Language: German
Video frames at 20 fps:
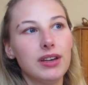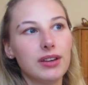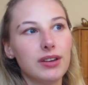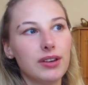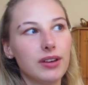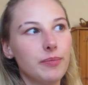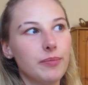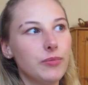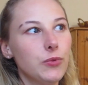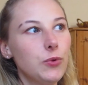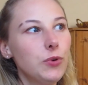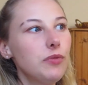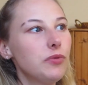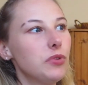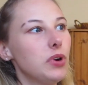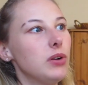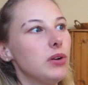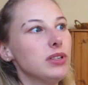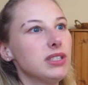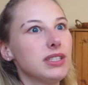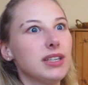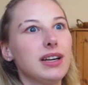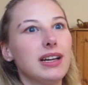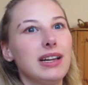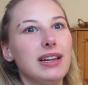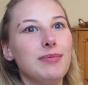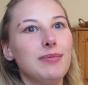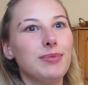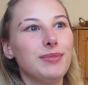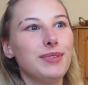ähm, irgendwo
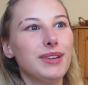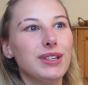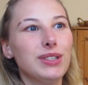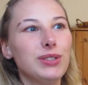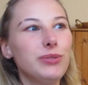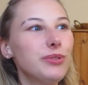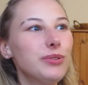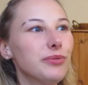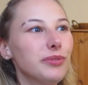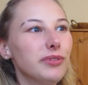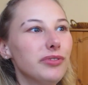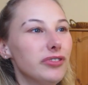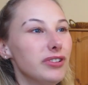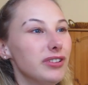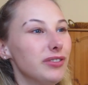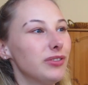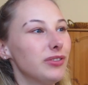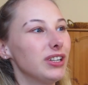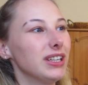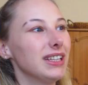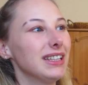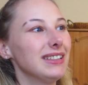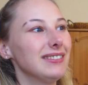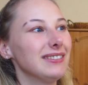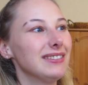außerhalb hinzugewürfelt worden